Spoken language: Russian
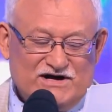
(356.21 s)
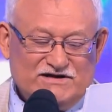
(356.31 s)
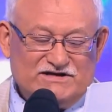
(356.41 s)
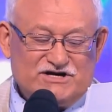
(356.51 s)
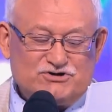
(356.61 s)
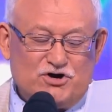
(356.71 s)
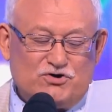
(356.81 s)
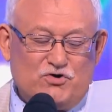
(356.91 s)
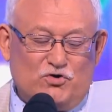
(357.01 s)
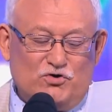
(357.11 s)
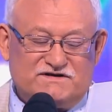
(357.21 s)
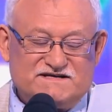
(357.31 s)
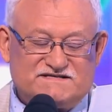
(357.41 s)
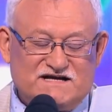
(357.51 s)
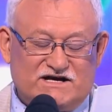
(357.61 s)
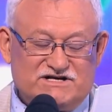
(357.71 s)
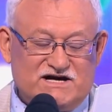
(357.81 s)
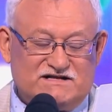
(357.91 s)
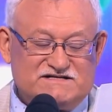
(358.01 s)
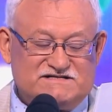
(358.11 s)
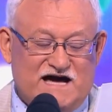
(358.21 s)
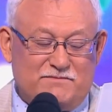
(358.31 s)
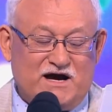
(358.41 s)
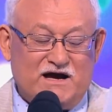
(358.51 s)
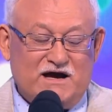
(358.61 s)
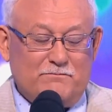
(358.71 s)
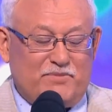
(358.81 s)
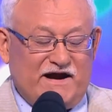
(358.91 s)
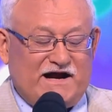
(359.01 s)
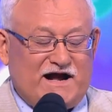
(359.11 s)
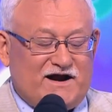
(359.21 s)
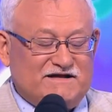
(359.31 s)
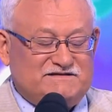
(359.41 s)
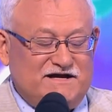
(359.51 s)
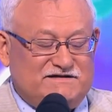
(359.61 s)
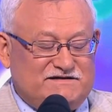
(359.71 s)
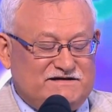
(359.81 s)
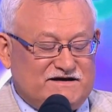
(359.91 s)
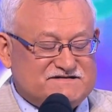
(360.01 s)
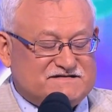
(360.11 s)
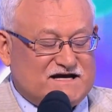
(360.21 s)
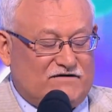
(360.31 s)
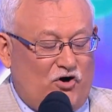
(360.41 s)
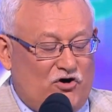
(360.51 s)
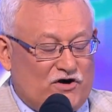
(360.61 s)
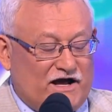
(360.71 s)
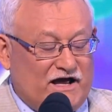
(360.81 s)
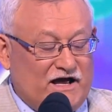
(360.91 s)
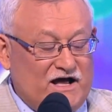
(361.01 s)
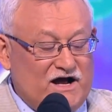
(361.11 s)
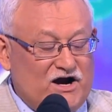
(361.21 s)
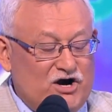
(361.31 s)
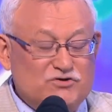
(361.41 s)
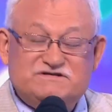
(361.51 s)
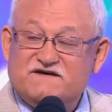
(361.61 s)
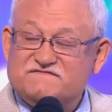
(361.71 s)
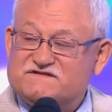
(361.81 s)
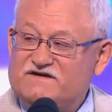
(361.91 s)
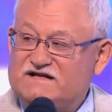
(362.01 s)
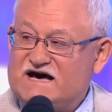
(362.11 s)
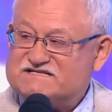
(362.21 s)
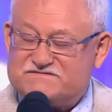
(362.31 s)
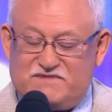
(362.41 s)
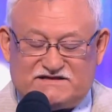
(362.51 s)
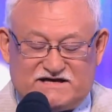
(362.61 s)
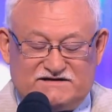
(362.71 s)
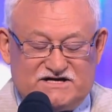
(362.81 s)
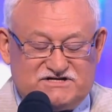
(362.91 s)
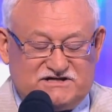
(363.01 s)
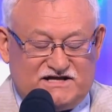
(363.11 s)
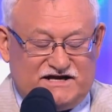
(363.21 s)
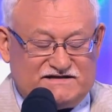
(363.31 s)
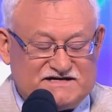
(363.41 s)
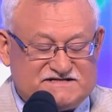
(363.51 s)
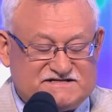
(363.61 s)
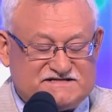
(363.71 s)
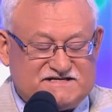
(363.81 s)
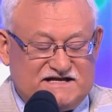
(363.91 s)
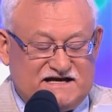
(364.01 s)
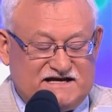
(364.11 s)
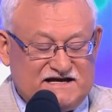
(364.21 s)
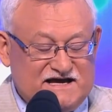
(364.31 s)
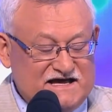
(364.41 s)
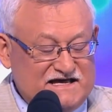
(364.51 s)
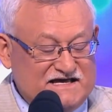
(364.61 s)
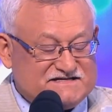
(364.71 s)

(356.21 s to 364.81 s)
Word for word: Дирижер Кукуйтис закричал из ямы, прекратите разговоры!» Люся взвелась метра на четыре над сценой и